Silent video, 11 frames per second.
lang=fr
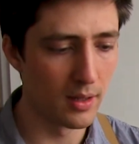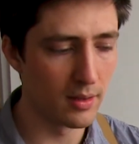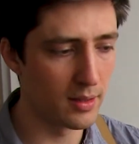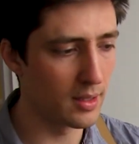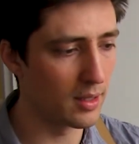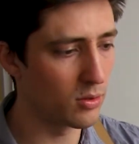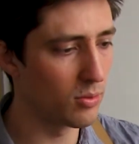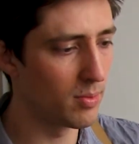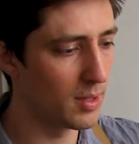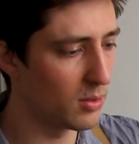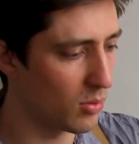S'il a
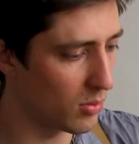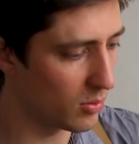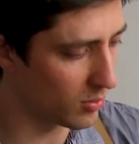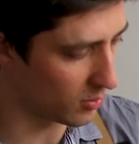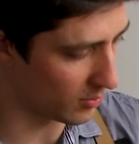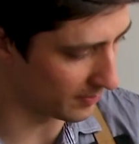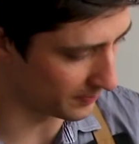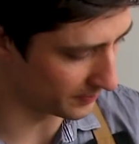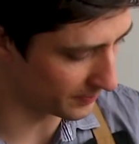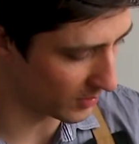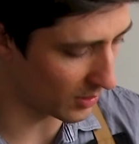subi trop de,
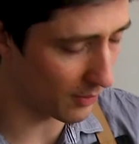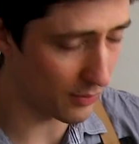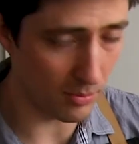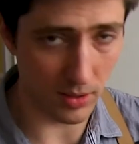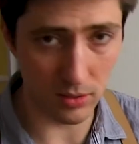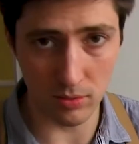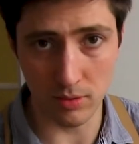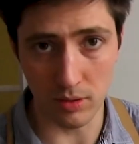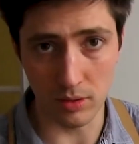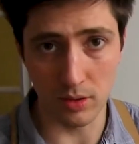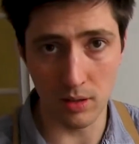de, déformations
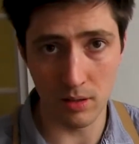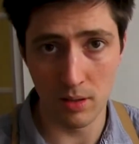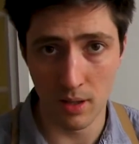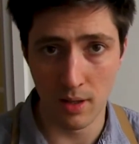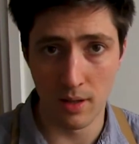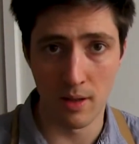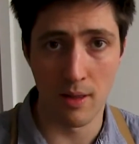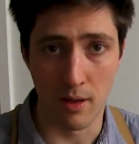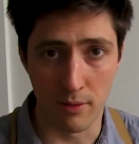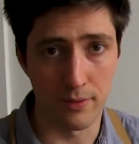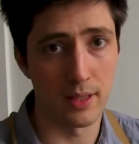dans le temps,
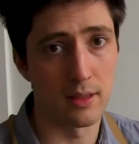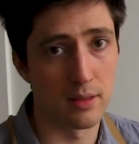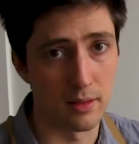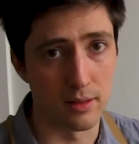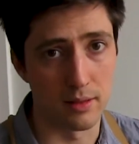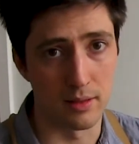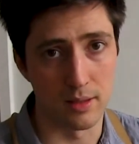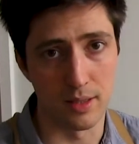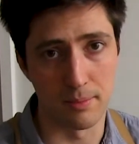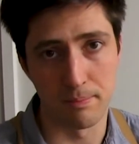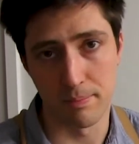en fait, euh,
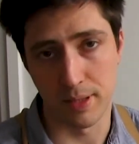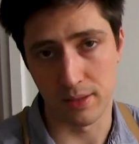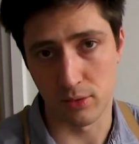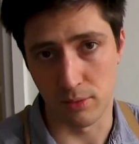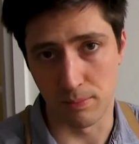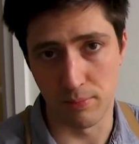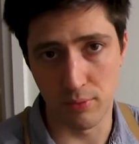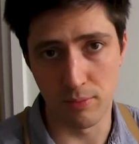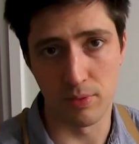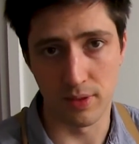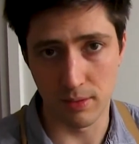il est presque plus
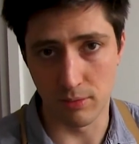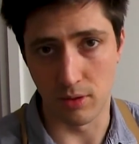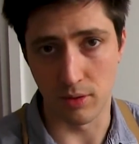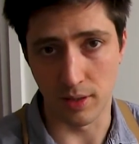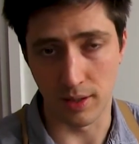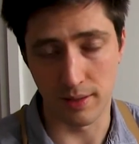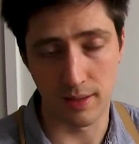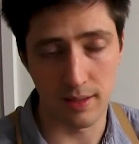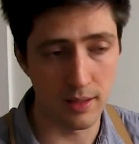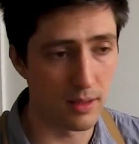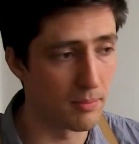possible de le
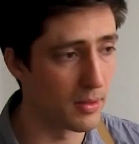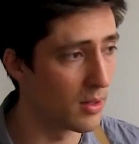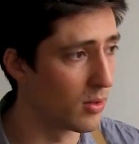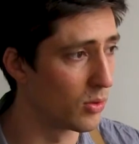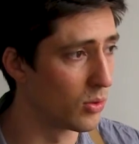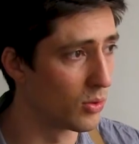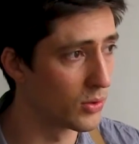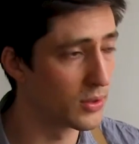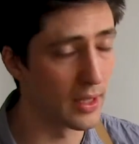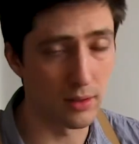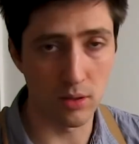redresser, à part en le
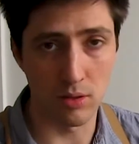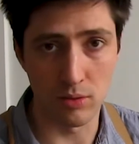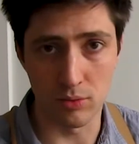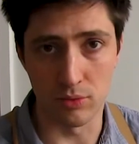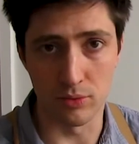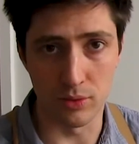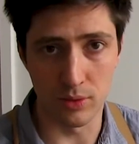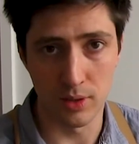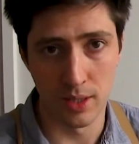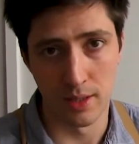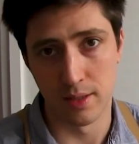cintrant de
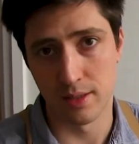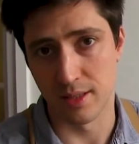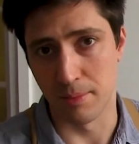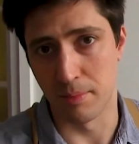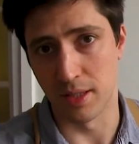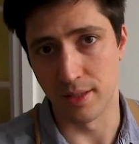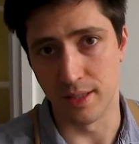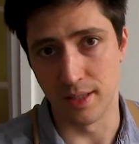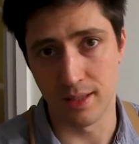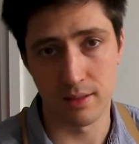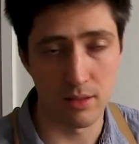nouveau, ce qui n'est pas
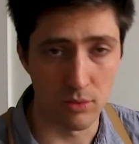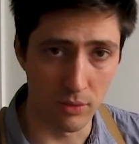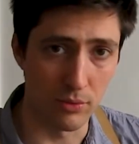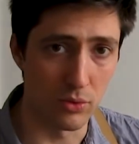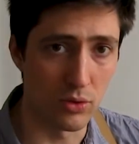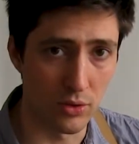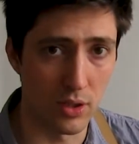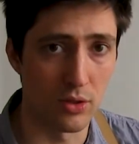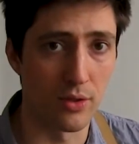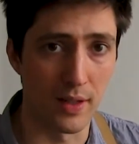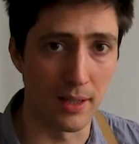l'idéal, sinon il faut changer de
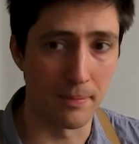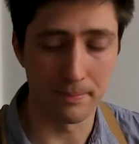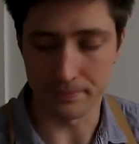chevalet.